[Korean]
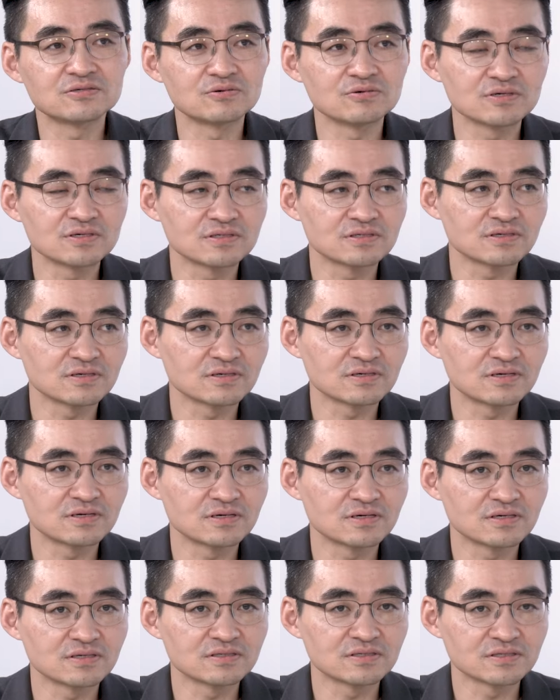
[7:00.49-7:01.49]

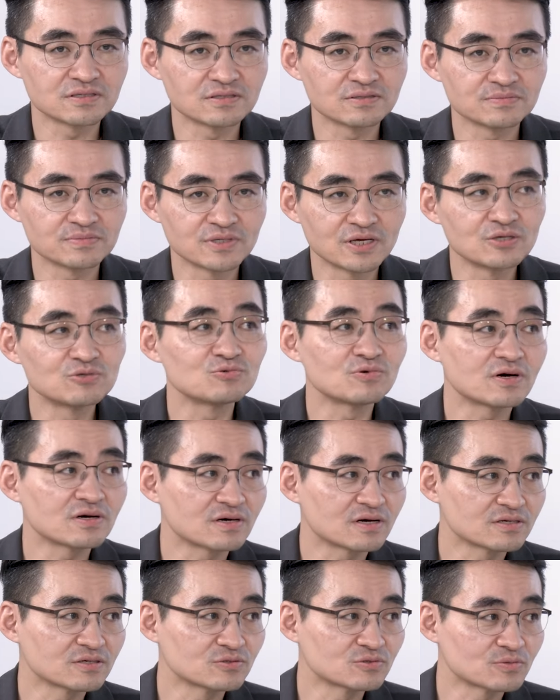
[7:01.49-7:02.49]
전기차가 지금
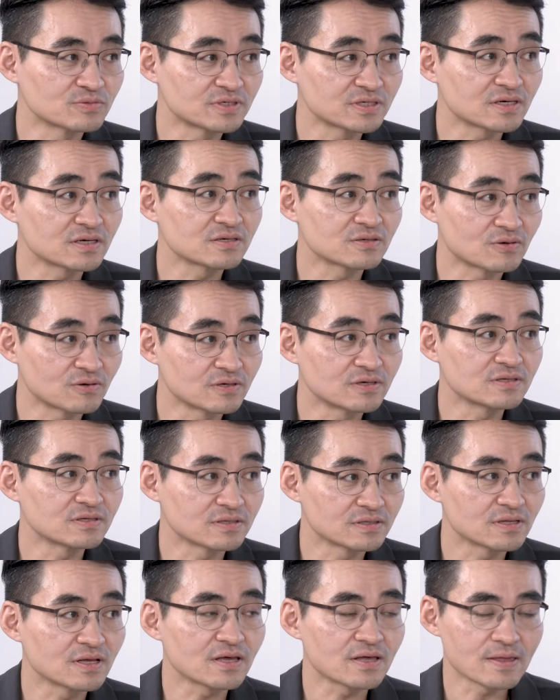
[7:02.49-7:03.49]
대중화까지는 좀 시간이
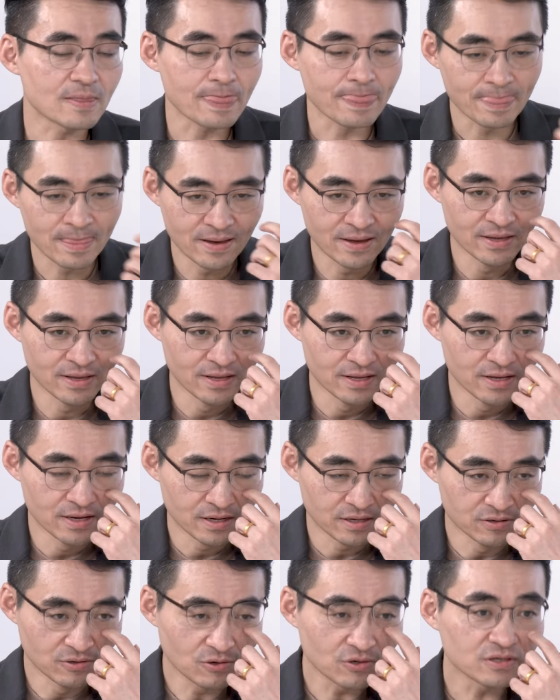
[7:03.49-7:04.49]
걸리는데.
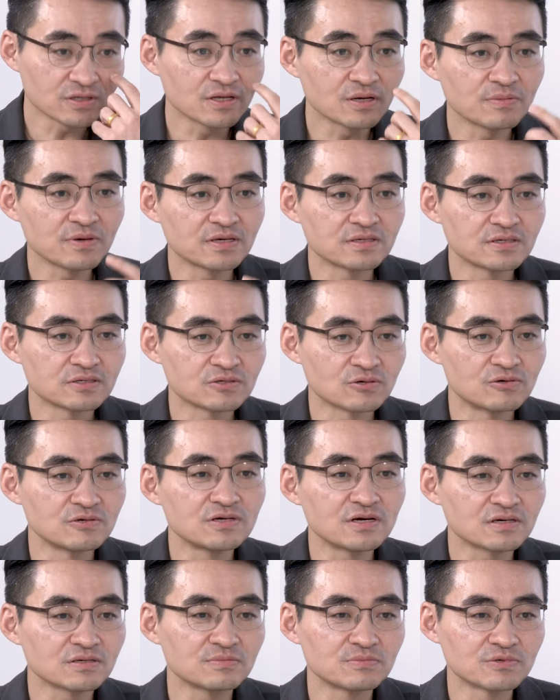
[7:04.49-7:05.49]
그렇기 때문에 이제
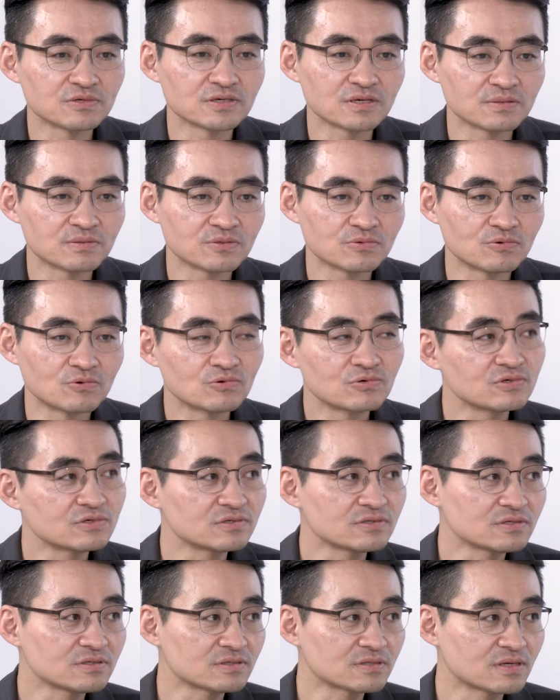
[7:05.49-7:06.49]
전략은 뭐냐면,
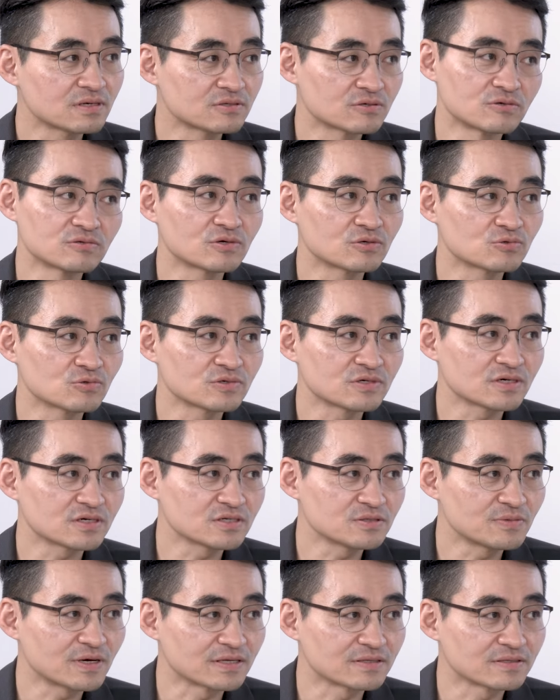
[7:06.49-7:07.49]
오를 때 절대 쫓아가시면